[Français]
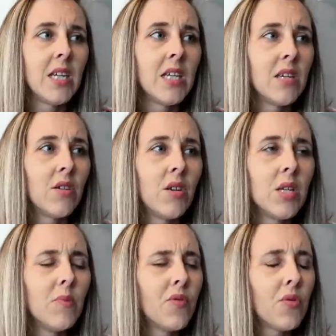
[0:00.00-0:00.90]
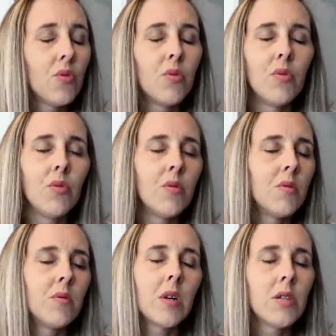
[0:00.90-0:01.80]
Et euh, il me faut euh,
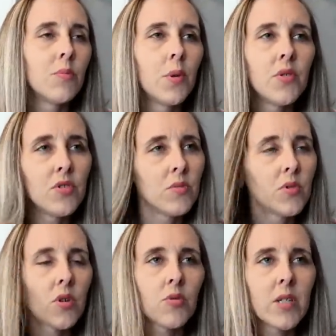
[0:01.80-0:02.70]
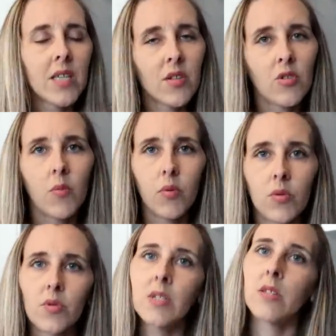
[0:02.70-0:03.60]
une bonne demi-heure, trois quarts d'heure
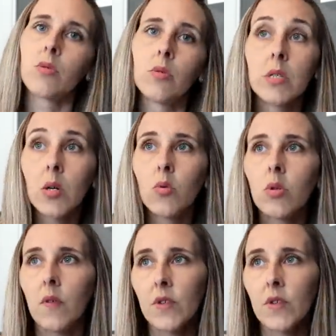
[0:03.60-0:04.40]
pour que ça se dérouille.